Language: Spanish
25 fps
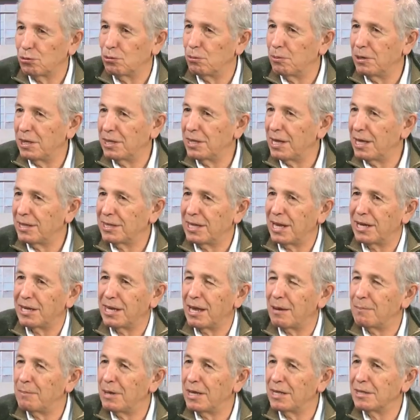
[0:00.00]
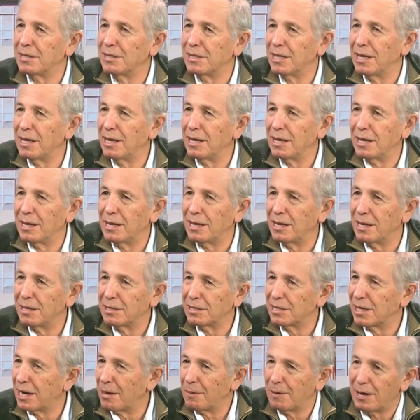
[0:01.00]
vida diariamente, eh,
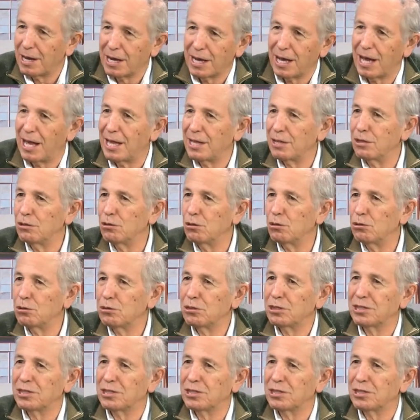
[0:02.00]
trabajando,